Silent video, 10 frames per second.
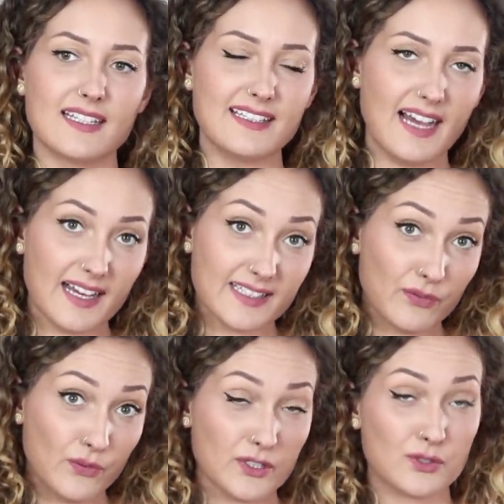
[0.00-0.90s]
Jahr
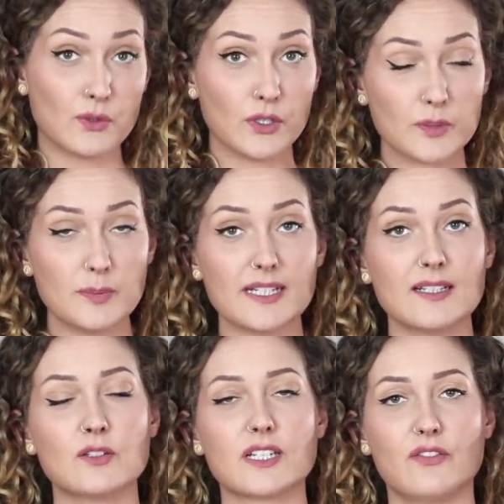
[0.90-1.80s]
davor
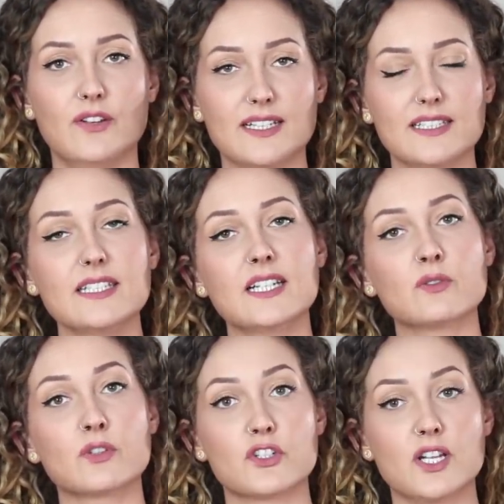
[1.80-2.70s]
zurückblicken und
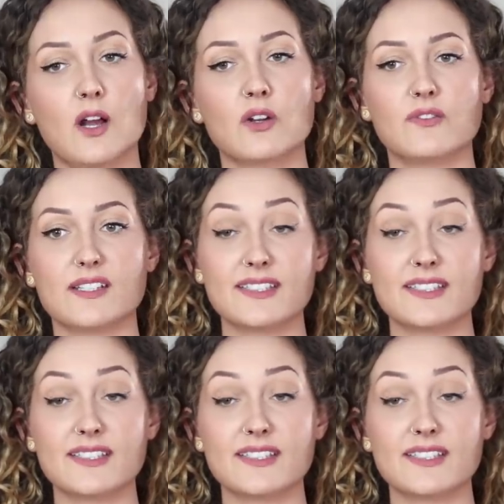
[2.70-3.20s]
reflektieren und schauen,